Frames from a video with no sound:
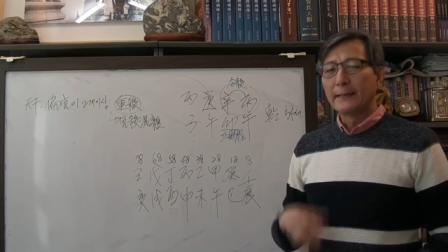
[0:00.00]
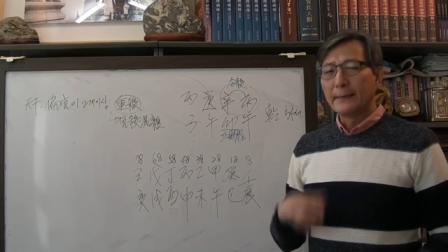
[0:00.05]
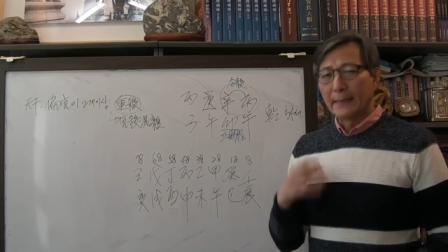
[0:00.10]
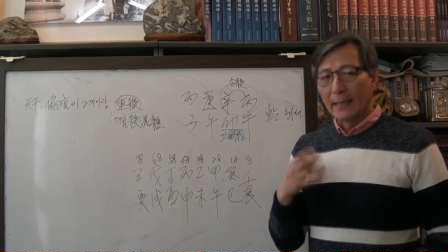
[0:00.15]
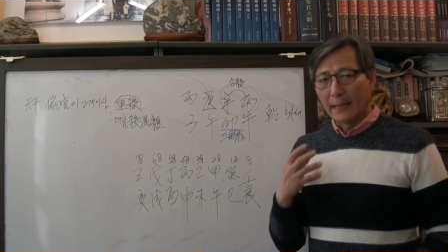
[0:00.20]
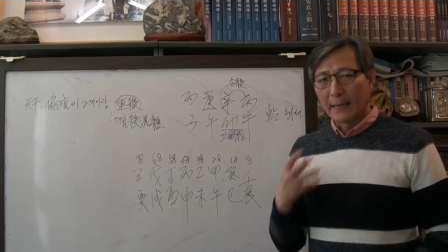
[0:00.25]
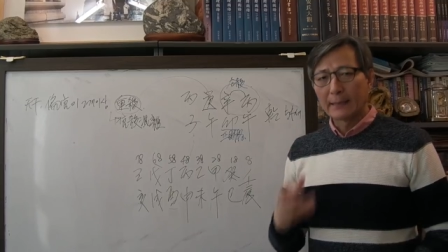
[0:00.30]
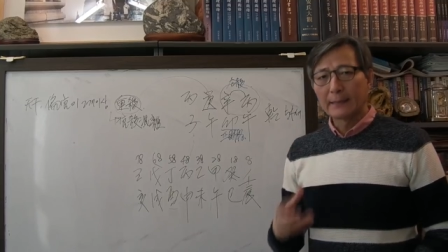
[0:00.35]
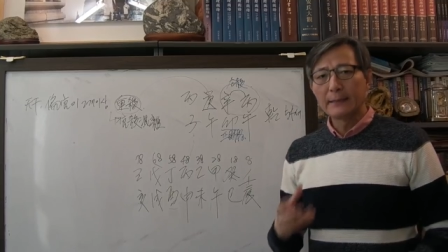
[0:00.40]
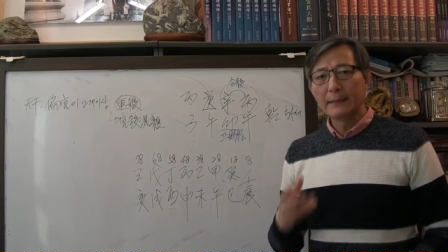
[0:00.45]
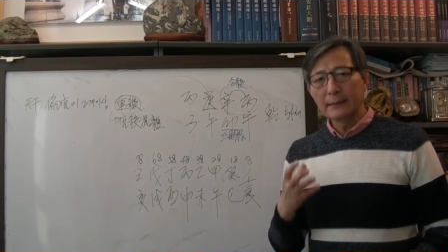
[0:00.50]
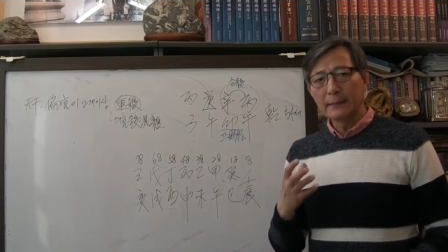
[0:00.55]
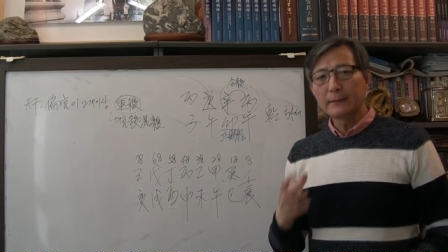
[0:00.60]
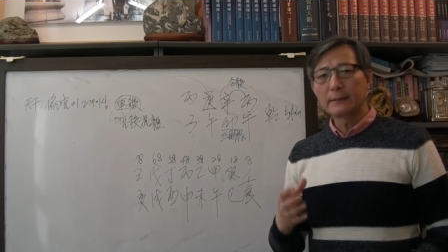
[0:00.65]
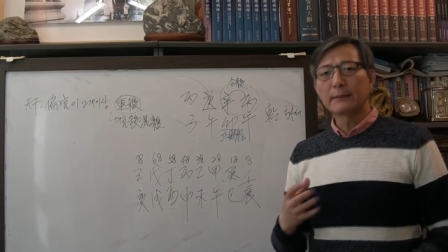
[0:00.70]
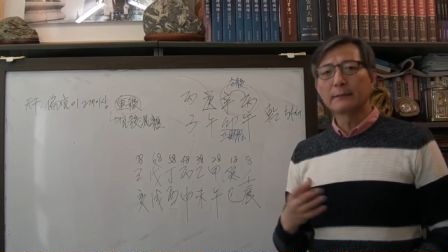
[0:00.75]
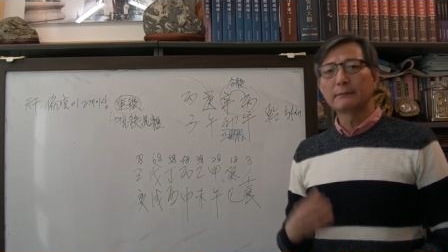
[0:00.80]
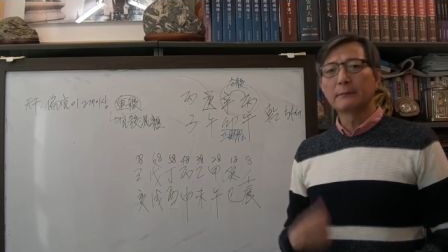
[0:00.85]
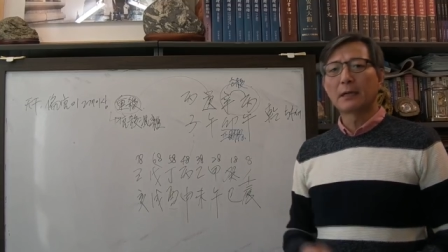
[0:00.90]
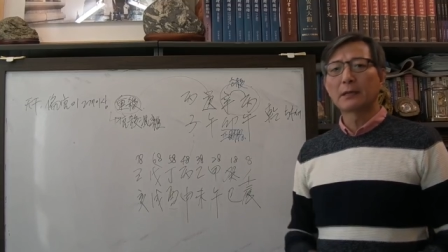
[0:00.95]

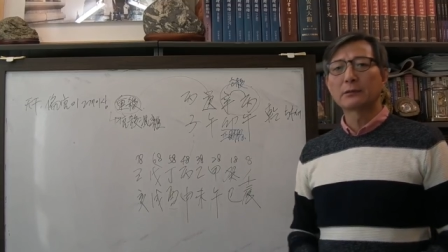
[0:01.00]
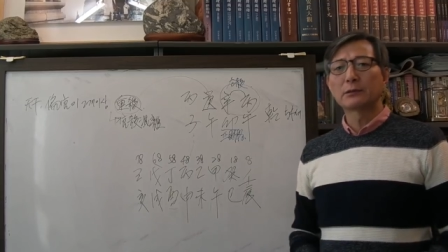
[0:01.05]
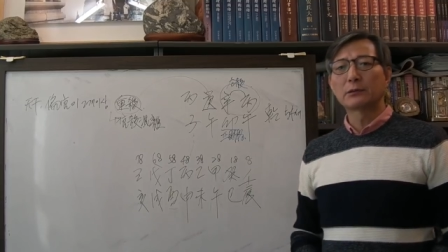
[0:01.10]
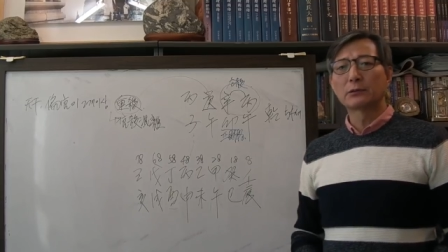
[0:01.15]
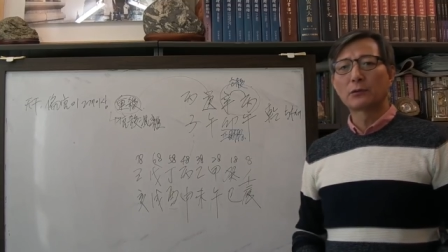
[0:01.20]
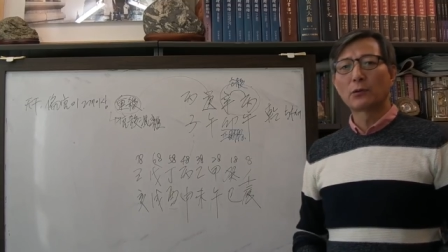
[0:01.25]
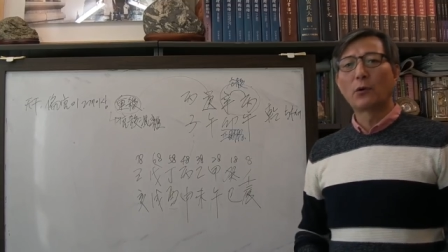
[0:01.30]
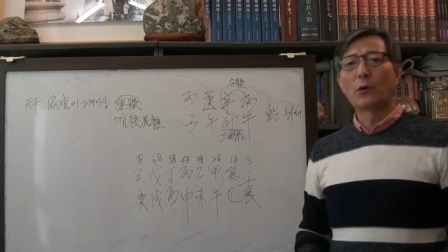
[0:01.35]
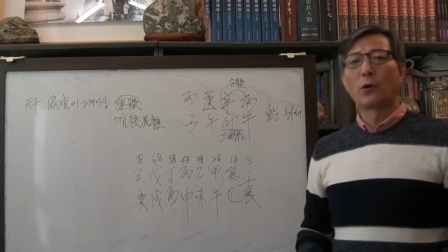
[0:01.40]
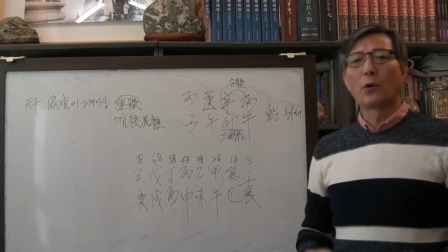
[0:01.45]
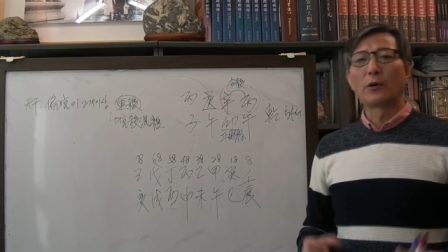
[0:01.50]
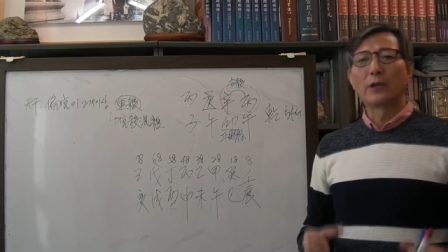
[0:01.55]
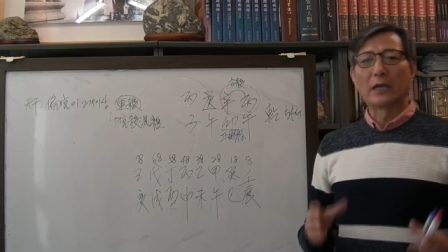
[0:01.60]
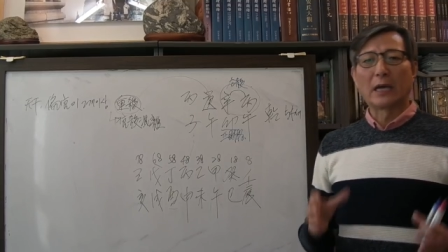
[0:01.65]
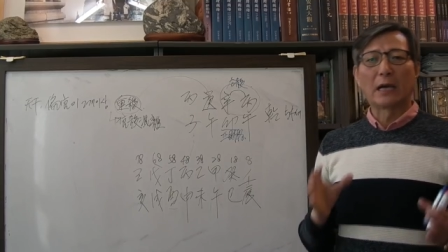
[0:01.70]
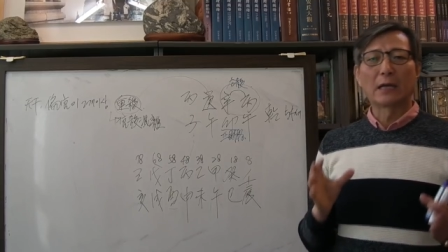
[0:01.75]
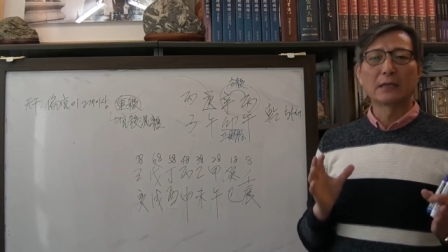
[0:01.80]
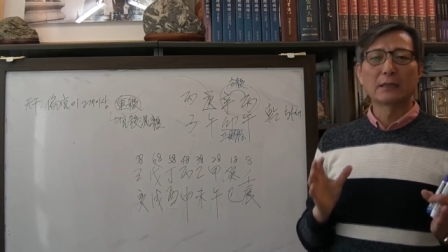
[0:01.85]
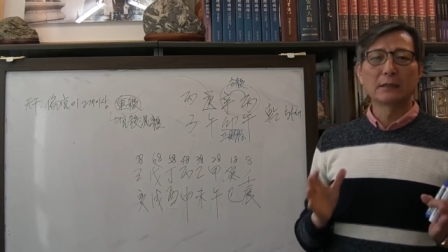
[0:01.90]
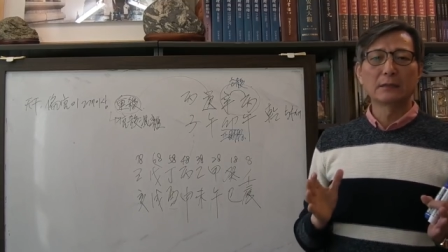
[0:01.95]
양인격마저도
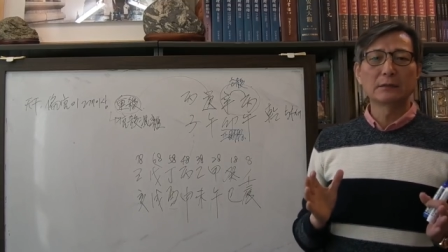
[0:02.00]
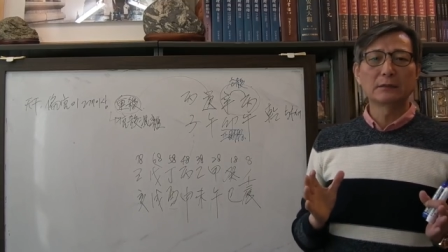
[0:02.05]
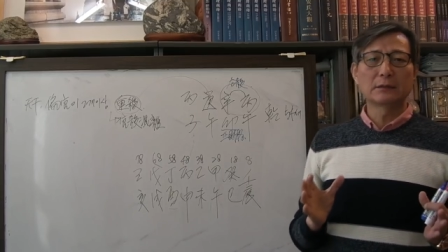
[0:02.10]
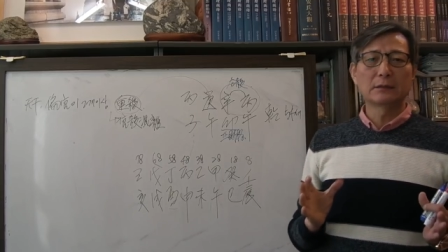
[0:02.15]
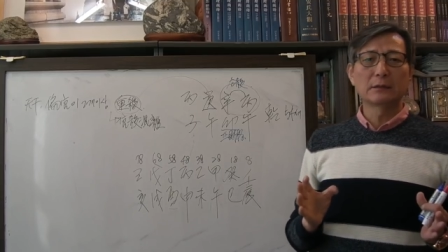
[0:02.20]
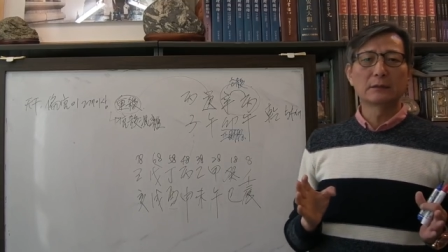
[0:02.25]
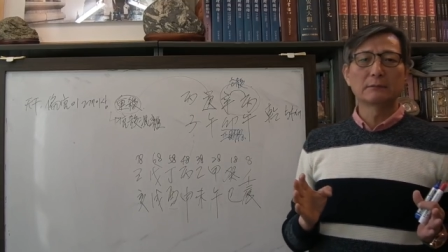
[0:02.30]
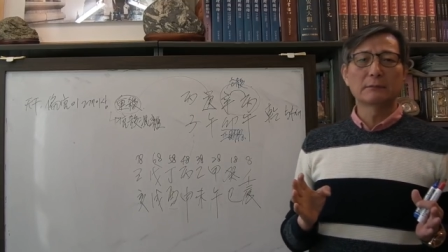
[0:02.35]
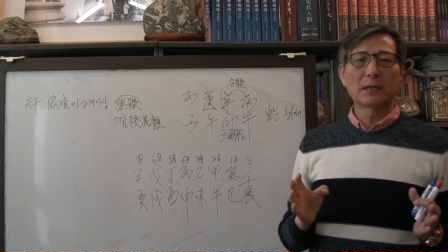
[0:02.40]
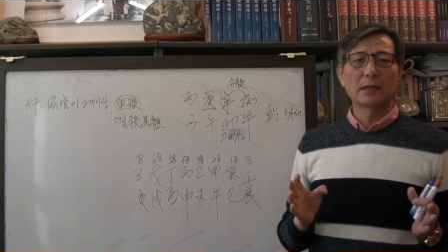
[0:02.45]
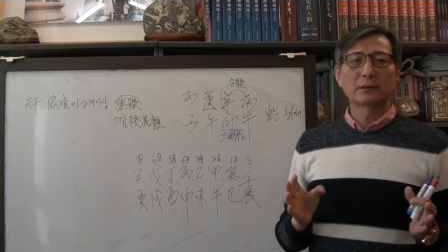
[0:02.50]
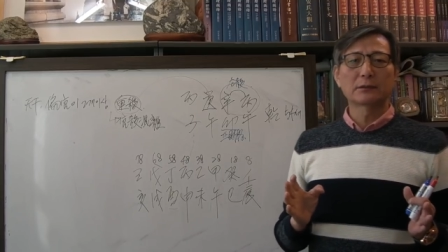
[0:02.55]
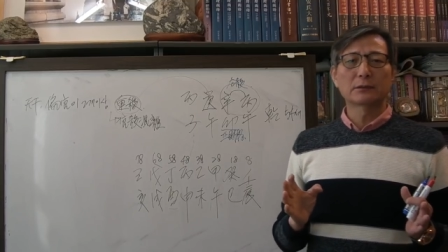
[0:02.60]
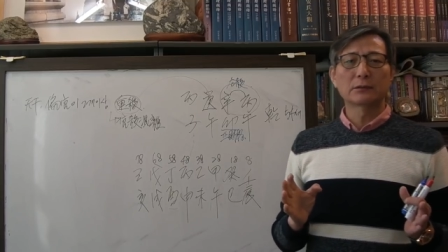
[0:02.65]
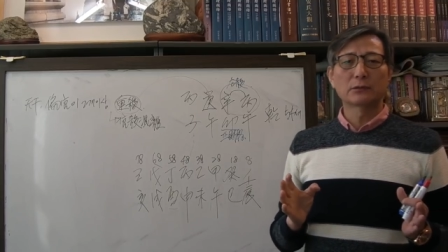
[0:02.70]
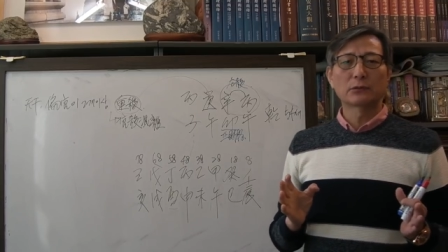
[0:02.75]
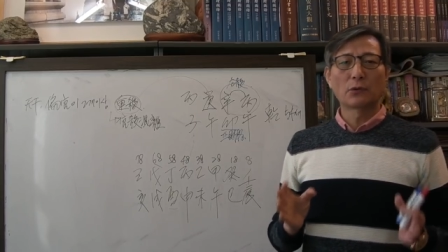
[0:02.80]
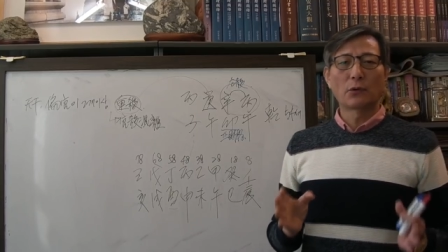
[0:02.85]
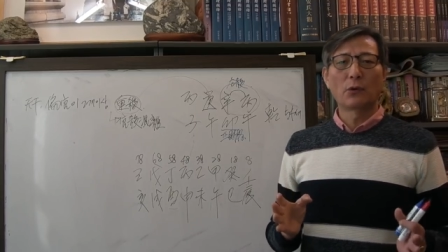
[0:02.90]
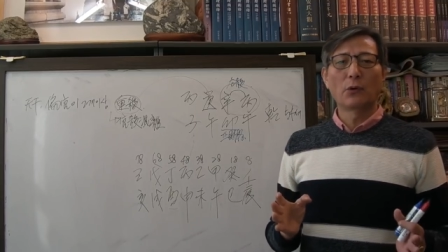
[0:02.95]

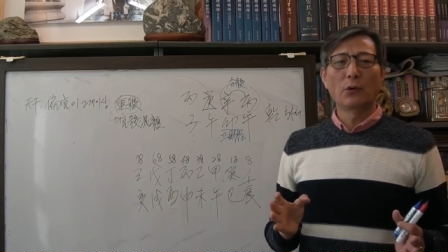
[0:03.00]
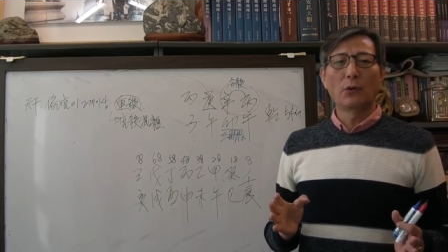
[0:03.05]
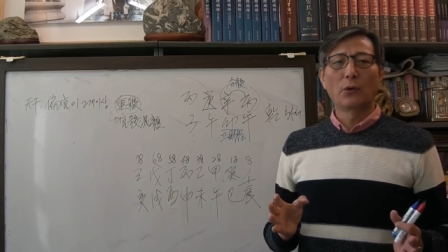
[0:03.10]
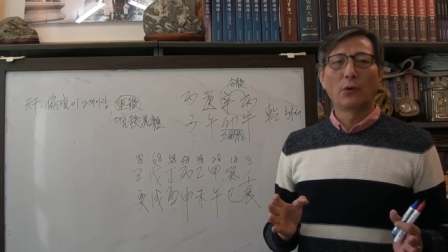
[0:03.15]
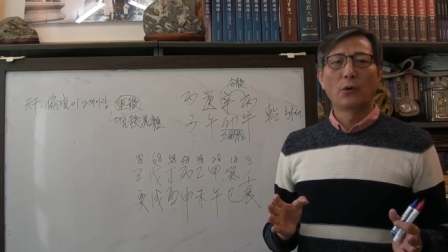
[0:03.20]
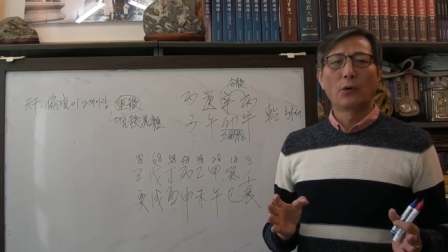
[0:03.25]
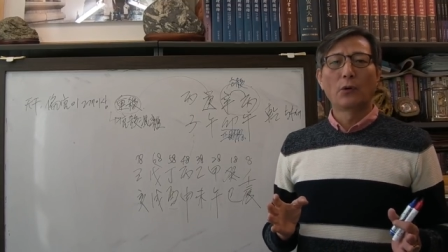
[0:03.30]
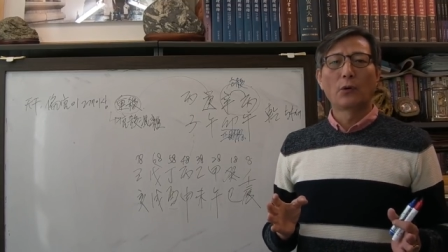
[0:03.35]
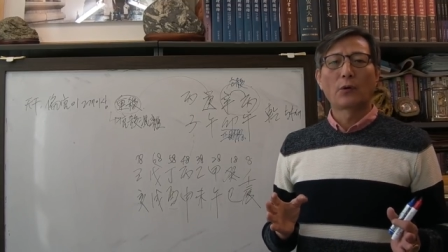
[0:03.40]
양인격마저도